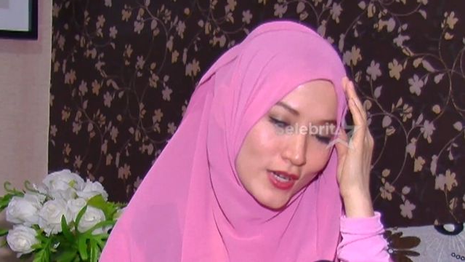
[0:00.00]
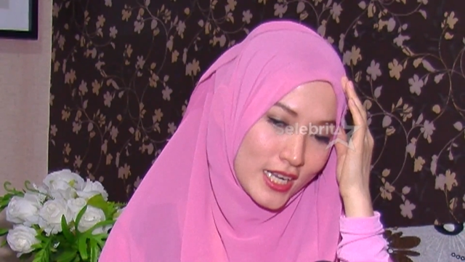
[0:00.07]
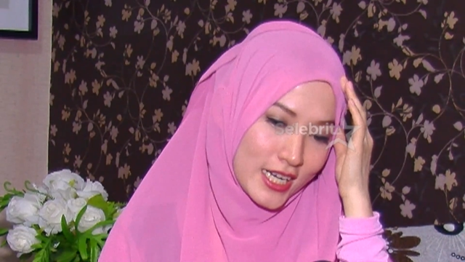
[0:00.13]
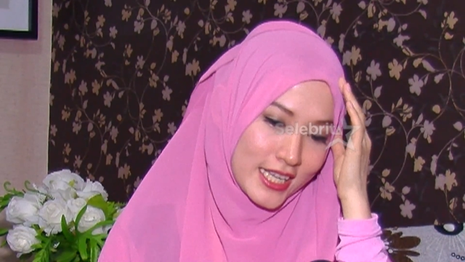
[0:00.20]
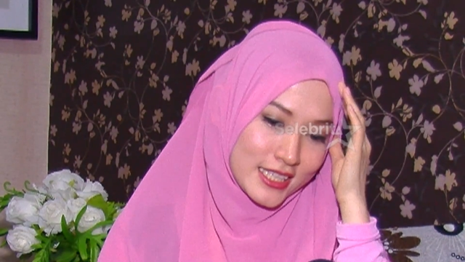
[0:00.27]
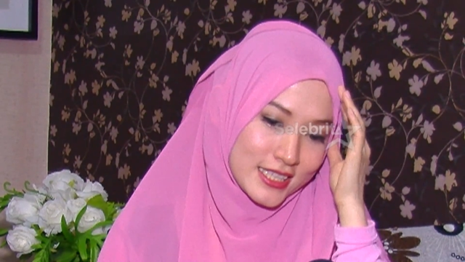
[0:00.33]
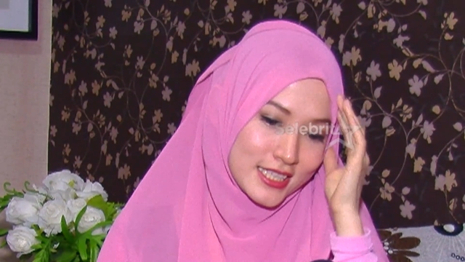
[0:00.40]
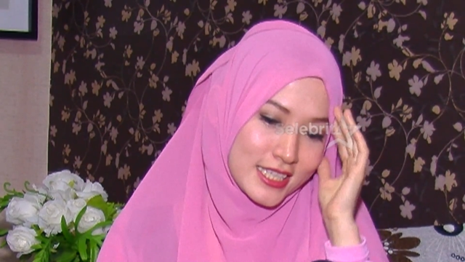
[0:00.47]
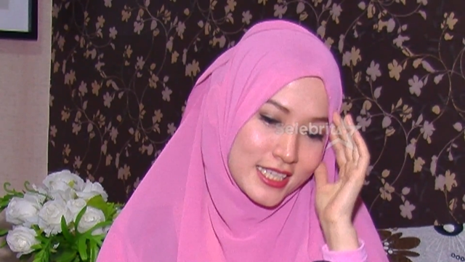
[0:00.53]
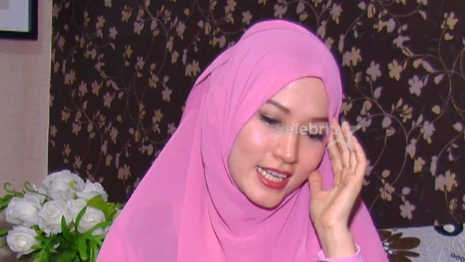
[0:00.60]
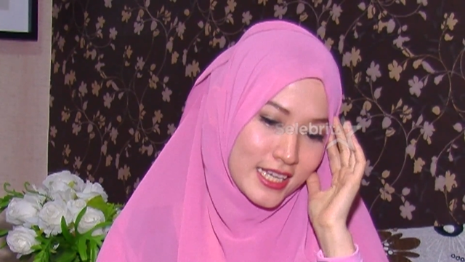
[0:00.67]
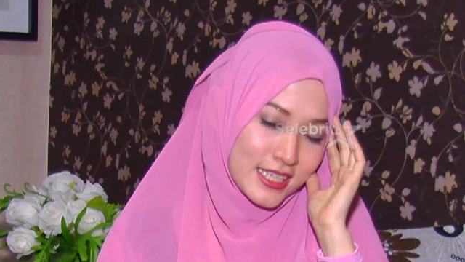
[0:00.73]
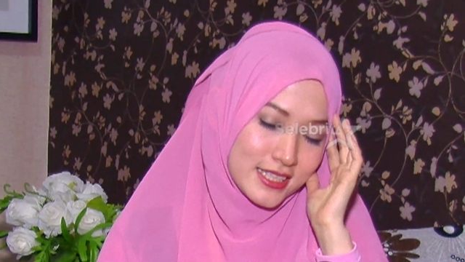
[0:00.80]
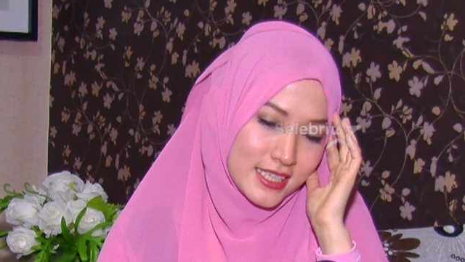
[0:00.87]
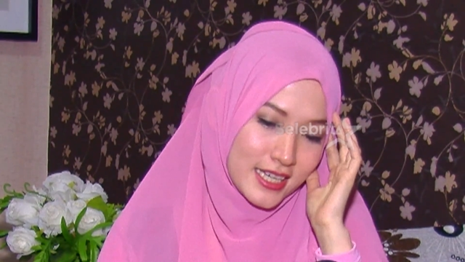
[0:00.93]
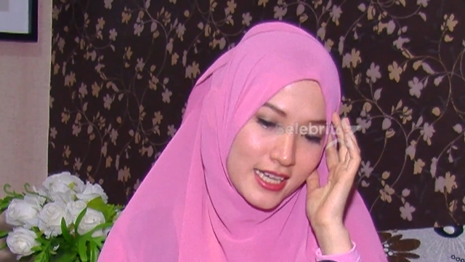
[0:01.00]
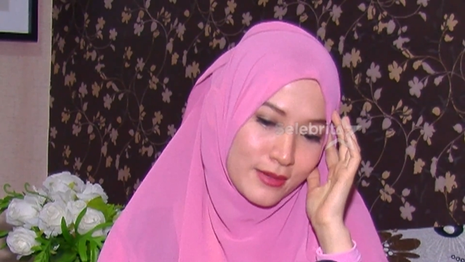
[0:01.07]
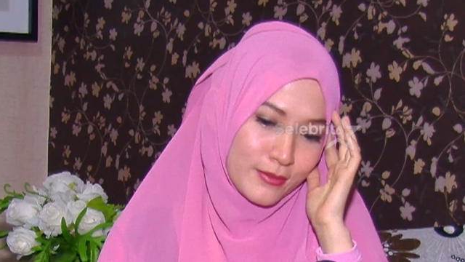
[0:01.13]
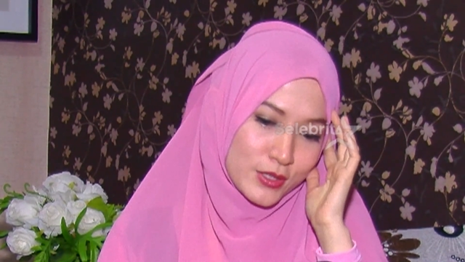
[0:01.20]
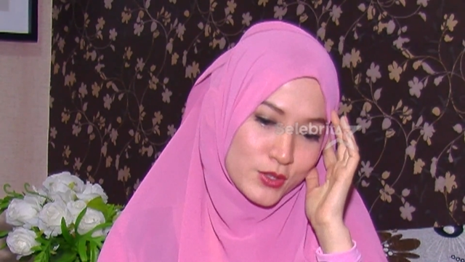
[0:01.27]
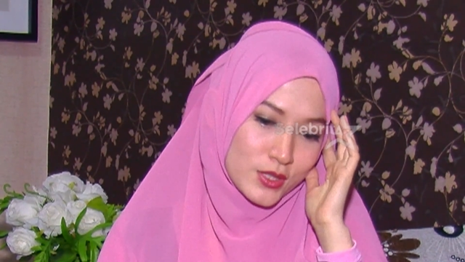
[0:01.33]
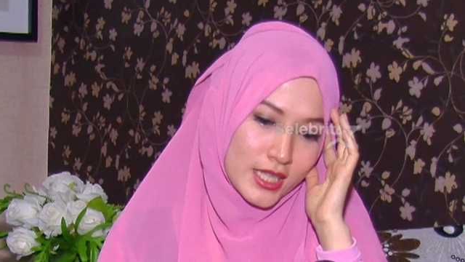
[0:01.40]
orang lihat sendiri
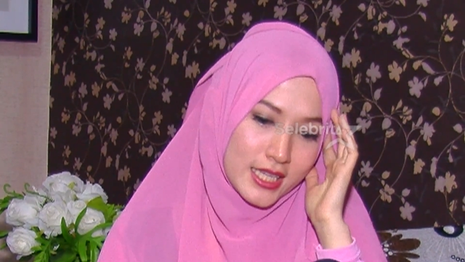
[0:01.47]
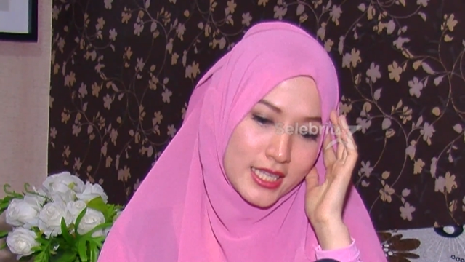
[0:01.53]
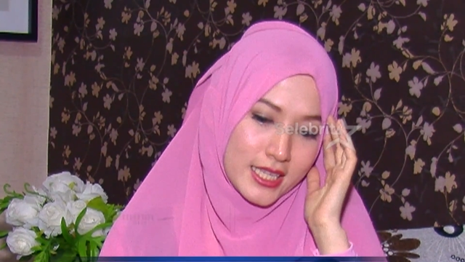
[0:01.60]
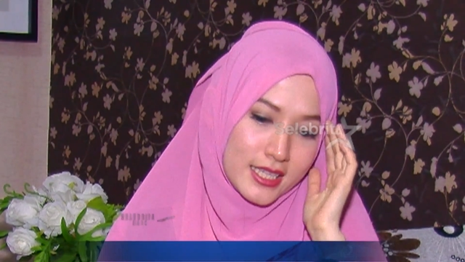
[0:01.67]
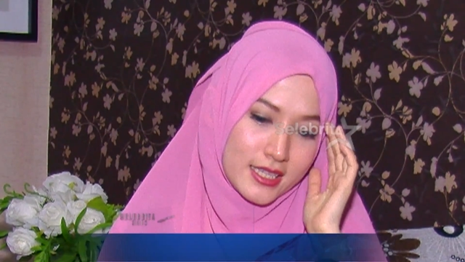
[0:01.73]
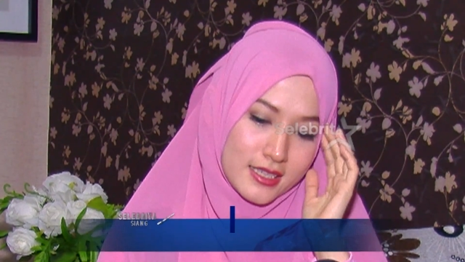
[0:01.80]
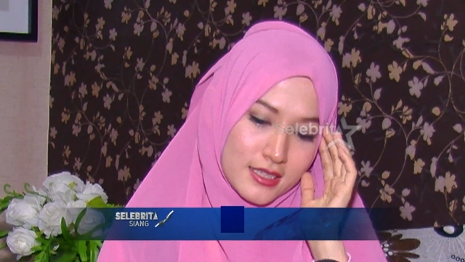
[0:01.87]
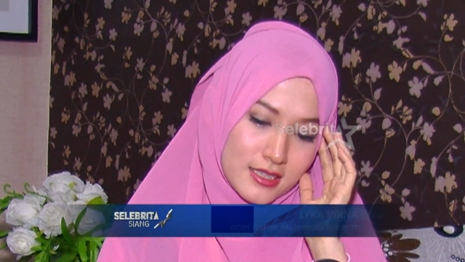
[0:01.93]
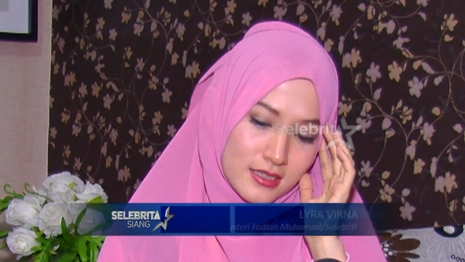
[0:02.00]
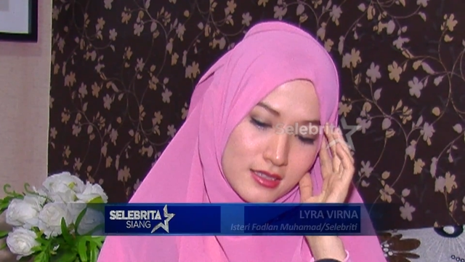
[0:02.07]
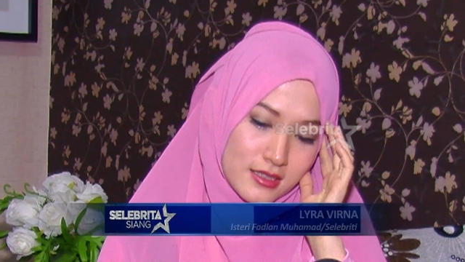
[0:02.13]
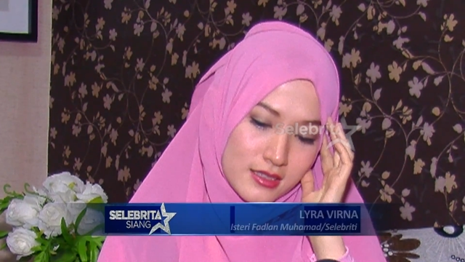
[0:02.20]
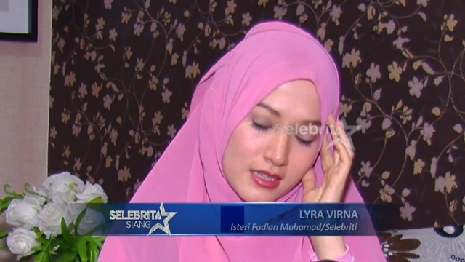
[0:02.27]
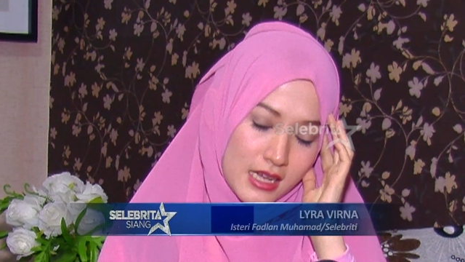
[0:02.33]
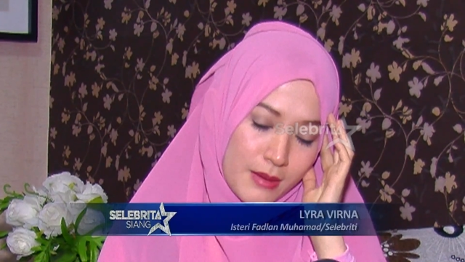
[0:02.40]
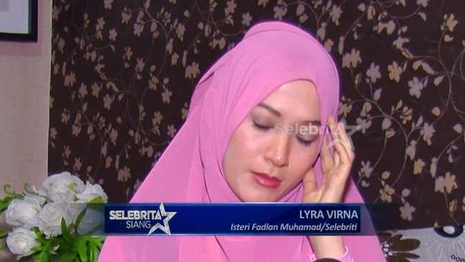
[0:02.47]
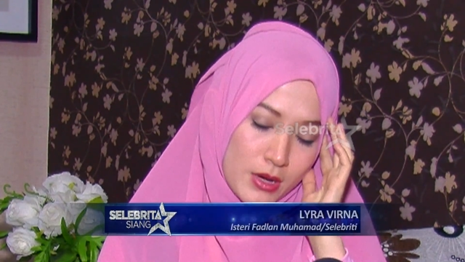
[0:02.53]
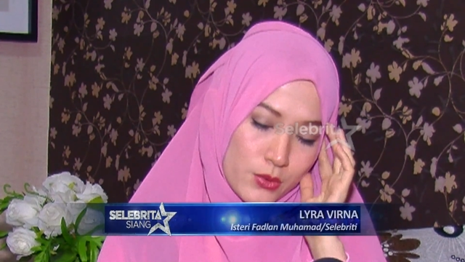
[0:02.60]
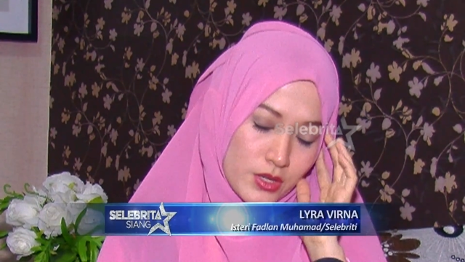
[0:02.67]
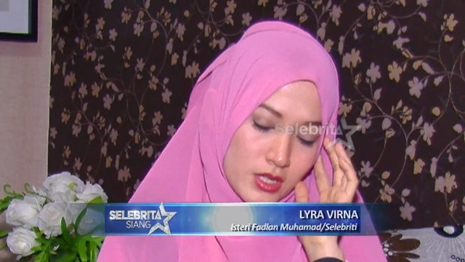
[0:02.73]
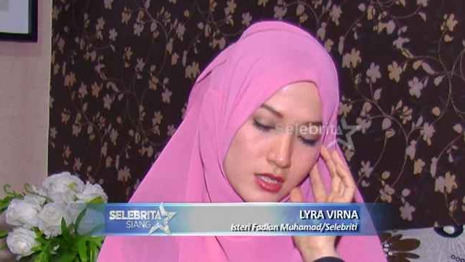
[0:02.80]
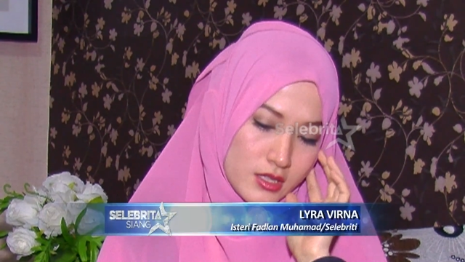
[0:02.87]
aja, maksudnya gini, eh, nggak uh,
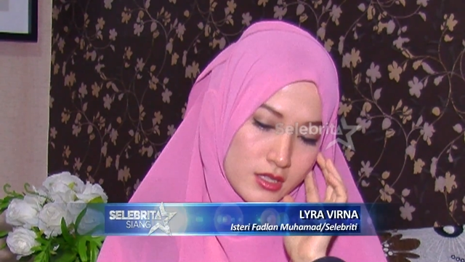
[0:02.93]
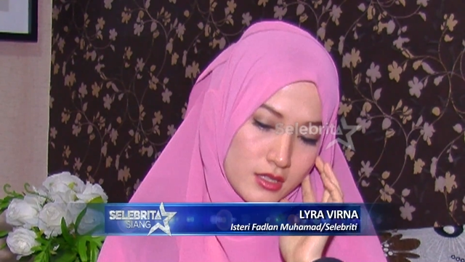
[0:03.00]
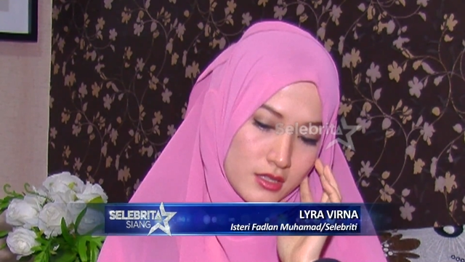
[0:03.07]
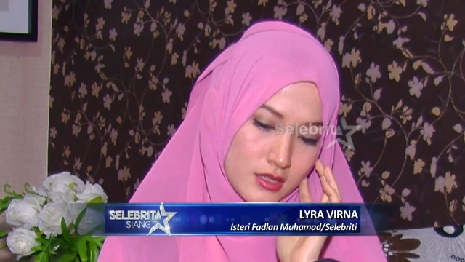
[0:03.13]
mau di